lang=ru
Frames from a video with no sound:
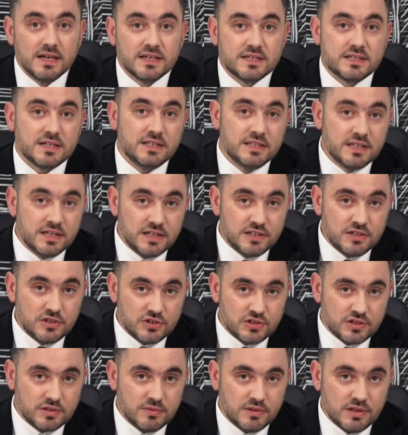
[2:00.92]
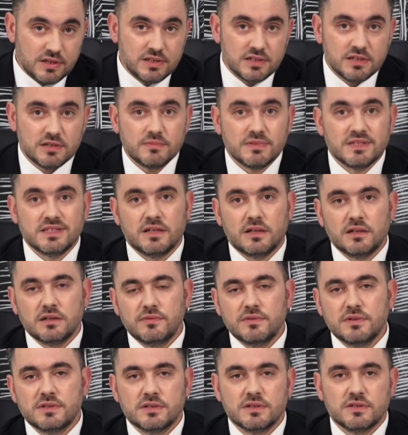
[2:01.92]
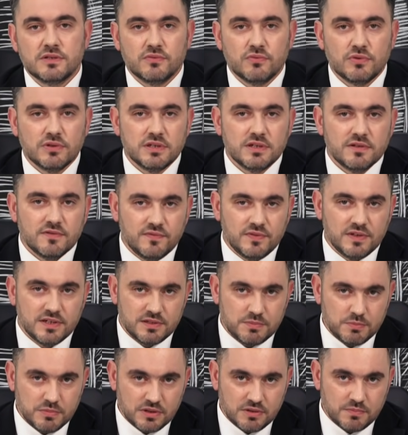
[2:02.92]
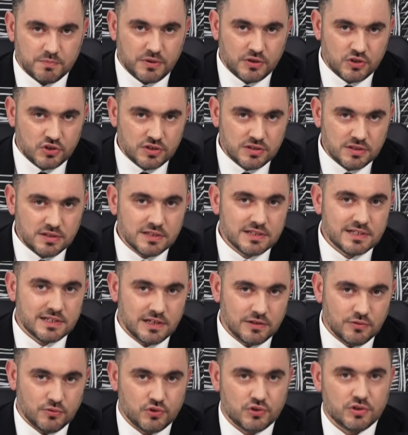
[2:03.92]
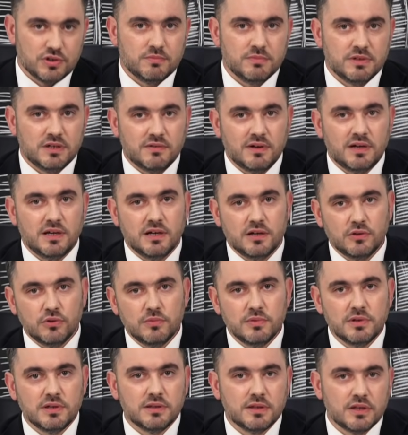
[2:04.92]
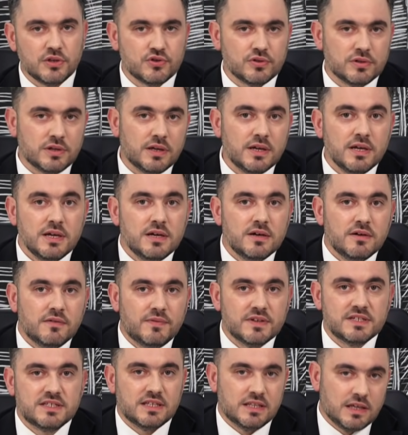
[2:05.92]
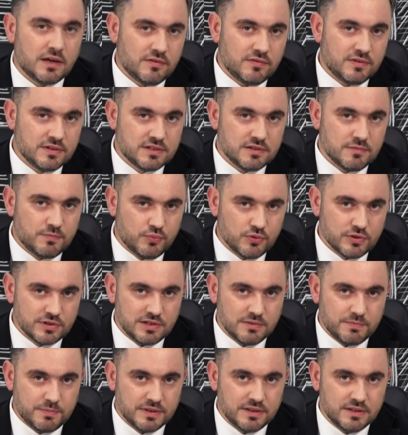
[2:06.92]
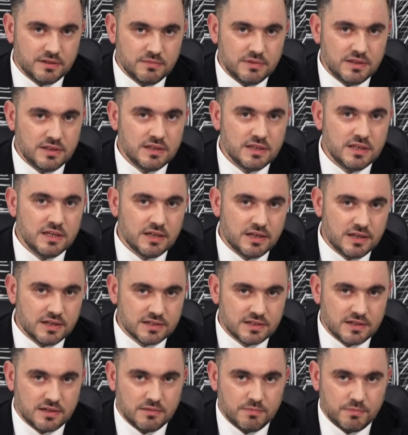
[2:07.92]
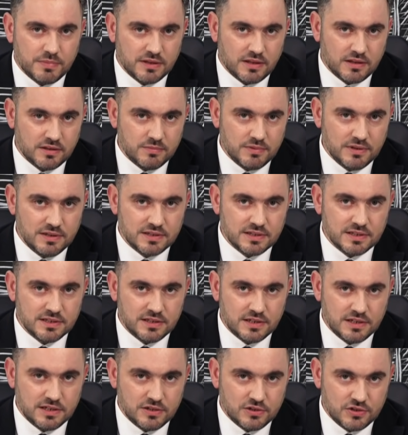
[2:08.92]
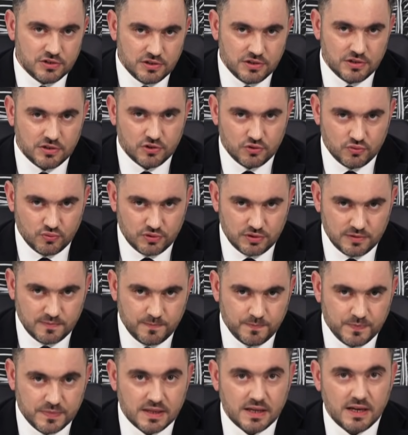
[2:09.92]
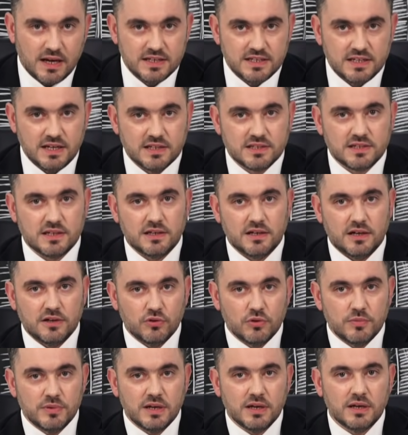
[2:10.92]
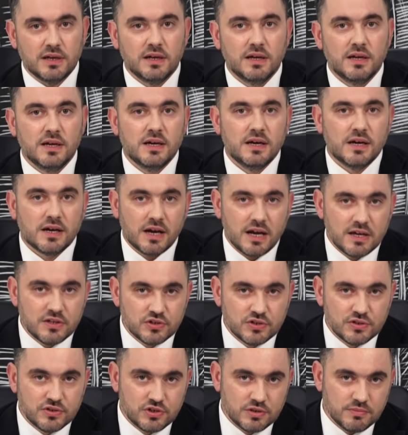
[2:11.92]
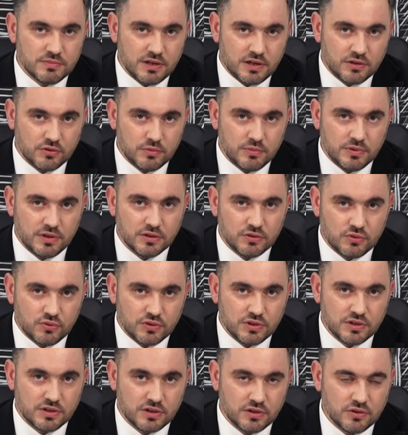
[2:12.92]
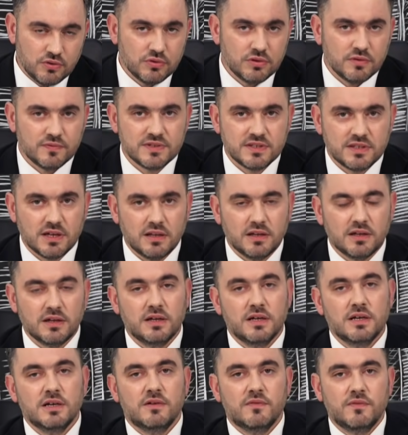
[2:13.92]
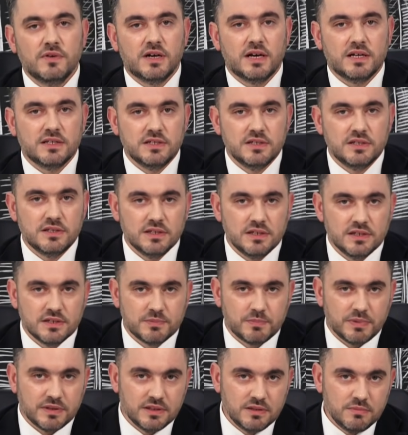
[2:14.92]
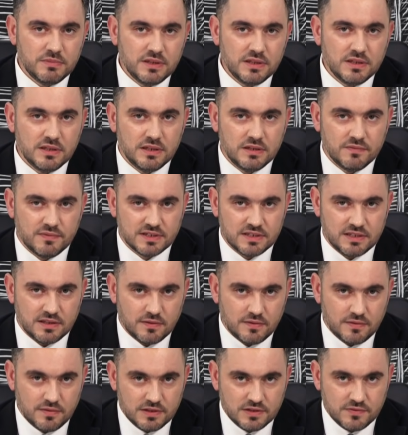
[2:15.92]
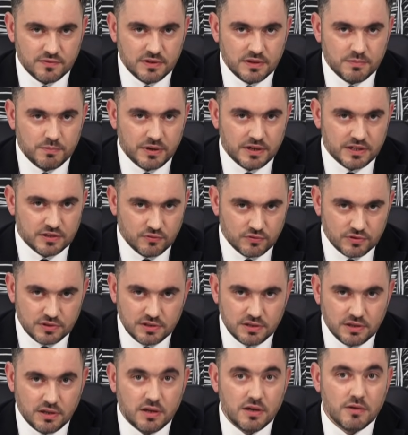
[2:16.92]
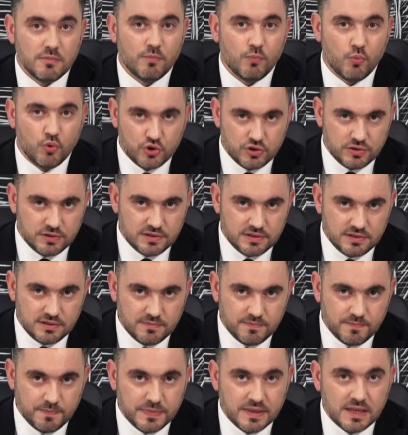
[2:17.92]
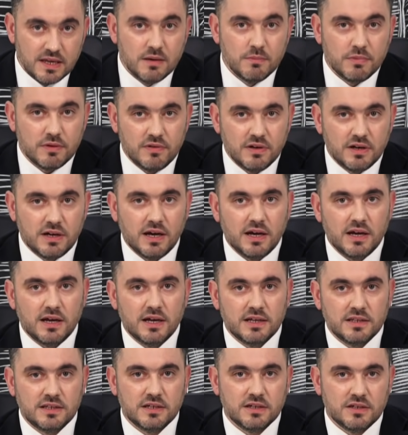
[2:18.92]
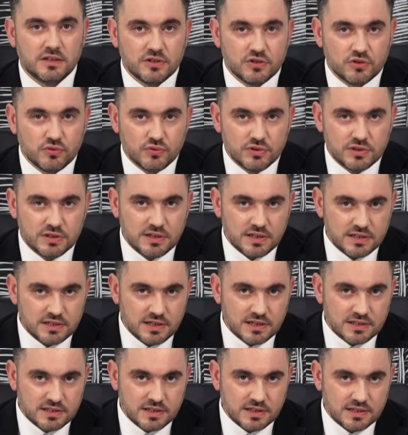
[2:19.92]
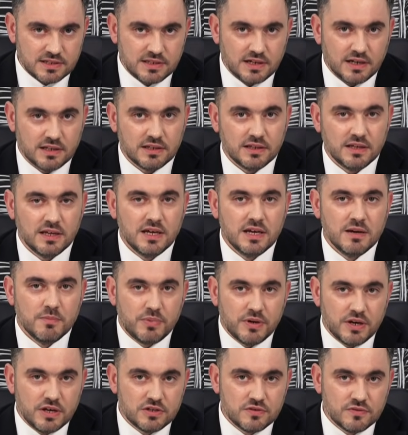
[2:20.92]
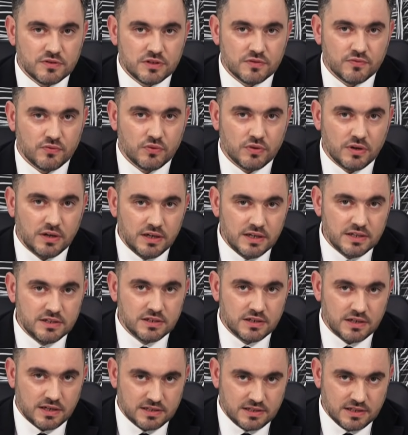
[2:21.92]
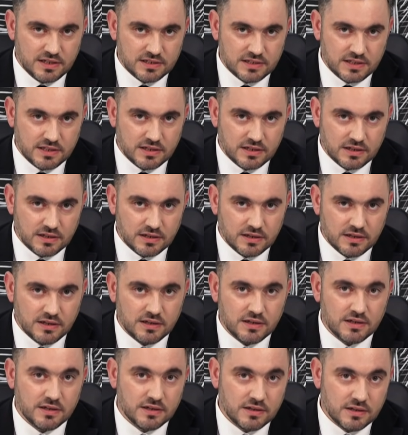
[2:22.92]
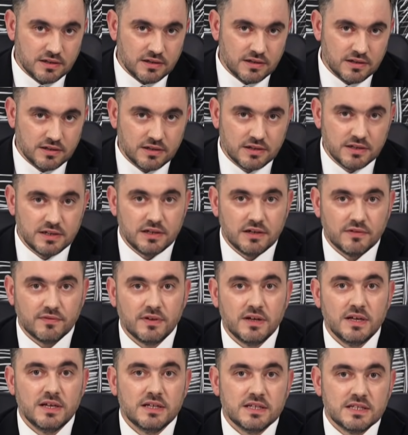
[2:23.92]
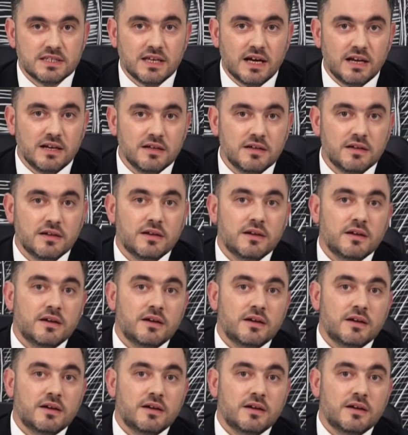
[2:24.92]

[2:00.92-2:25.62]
С энергетическим кризисом сталкивается сегодня весь мир. Причины следующие. Мировая экономика начала восстанавливаться после пандемии и резко понадобились энергетические ресурсы. Азиатская экономика раньше, чем экономика других регионов, стала выходить из пандемии и восстанавливать свои производственные мощности. Привлекая энергоресурсы, азиатские страны, прежде всего лидеры азиатских э, э, рынков, стали